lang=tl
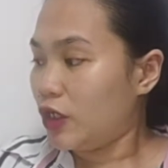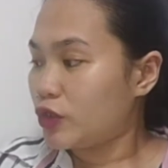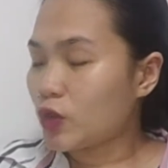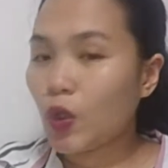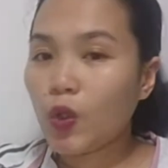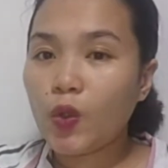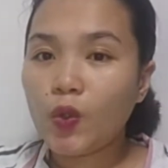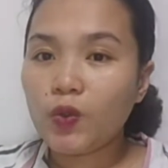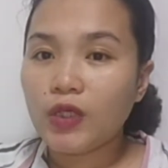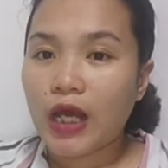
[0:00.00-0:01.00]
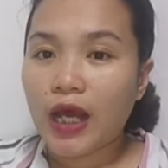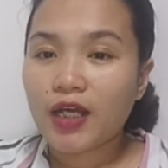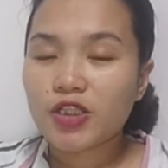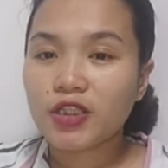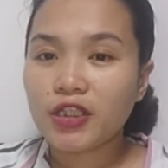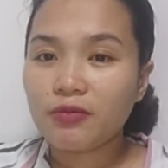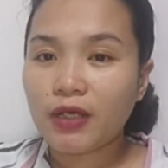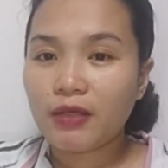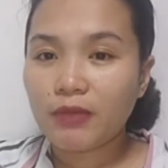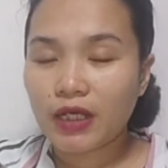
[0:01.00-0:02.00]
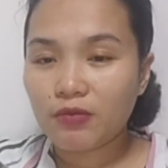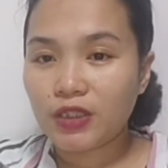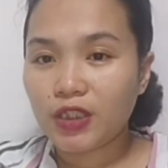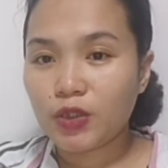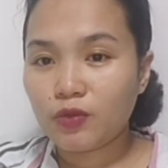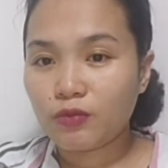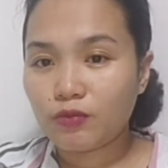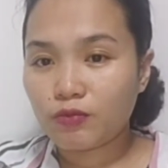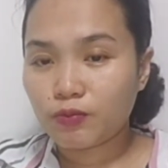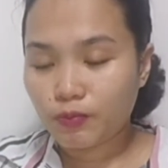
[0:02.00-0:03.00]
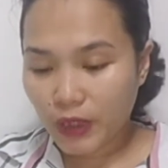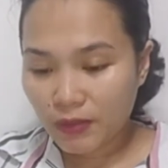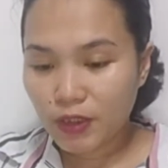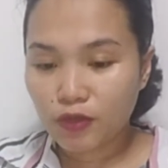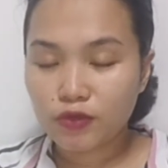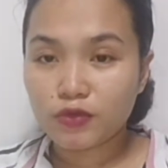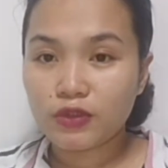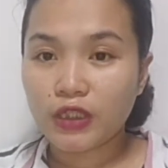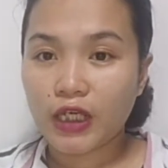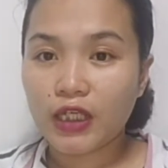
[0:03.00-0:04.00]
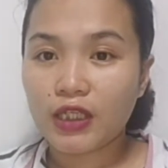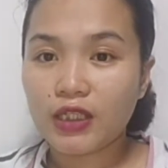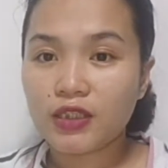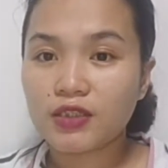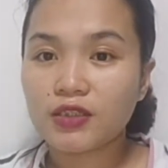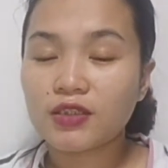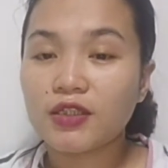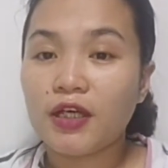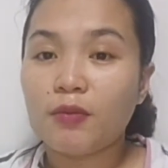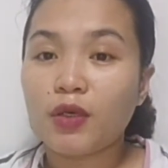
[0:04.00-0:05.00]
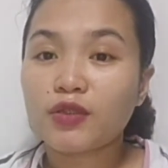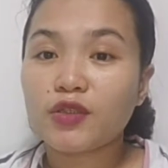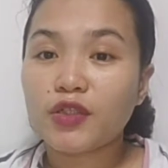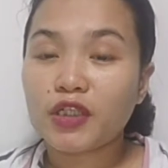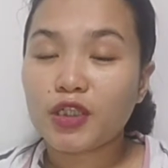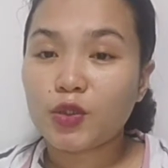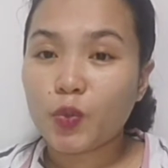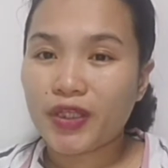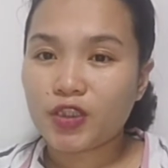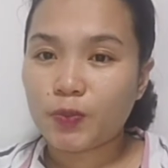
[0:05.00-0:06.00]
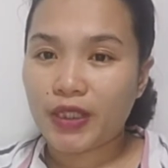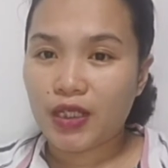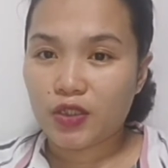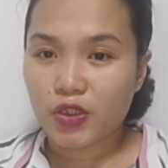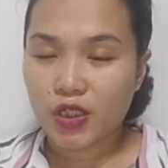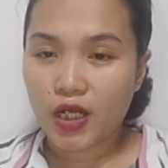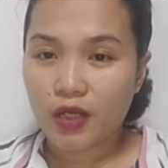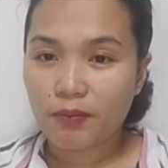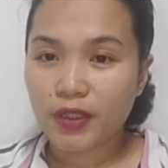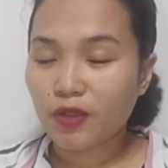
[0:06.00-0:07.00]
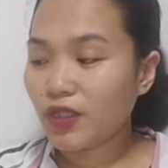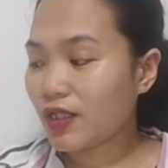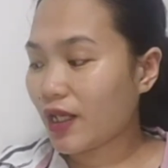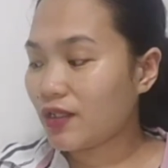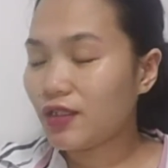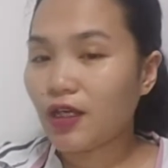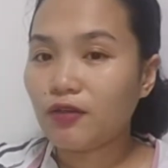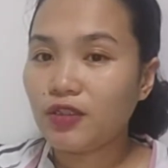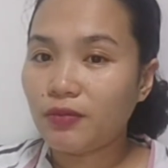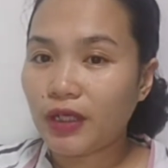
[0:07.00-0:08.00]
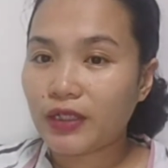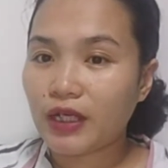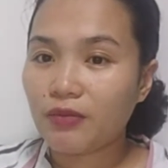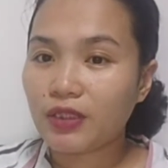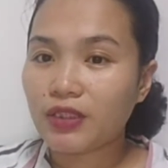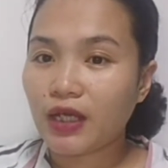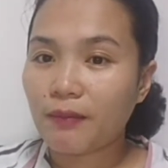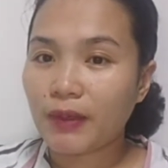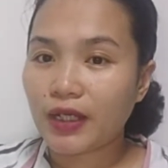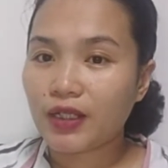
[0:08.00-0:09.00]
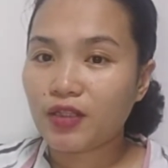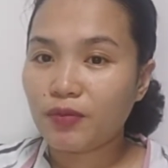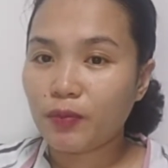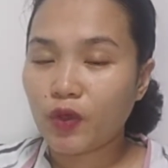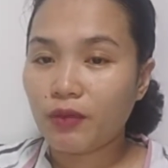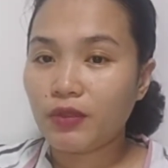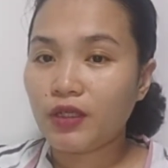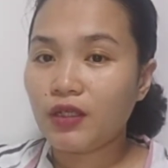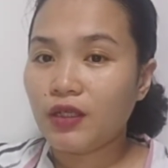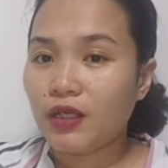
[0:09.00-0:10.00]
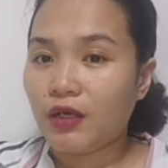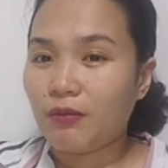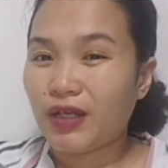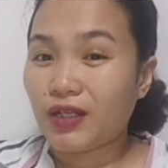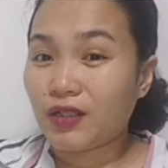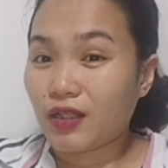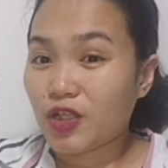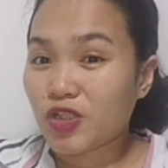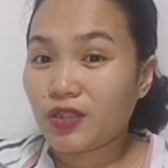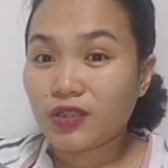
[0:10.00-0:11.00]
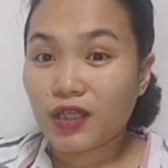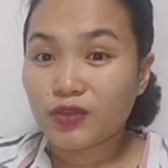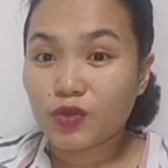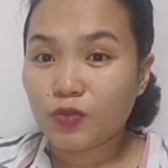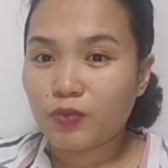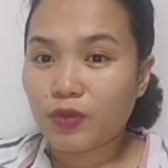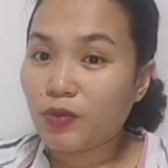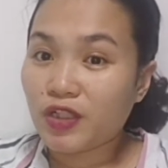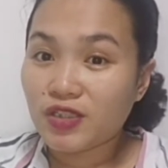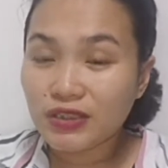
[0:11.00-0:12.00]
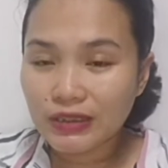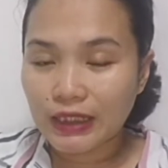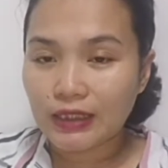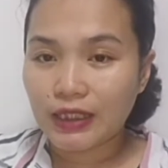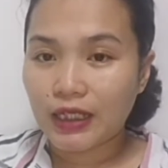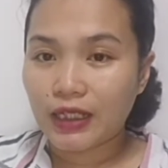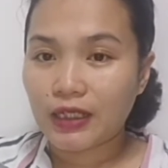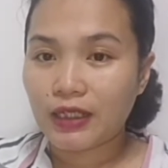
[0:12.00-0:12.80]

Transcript: So, actually mga mami, yung baby ko today is magta 32 weeks pa lang siya. Pero nagready na ako ng mga gamit niya para hindi po kami mararush in case of emergency na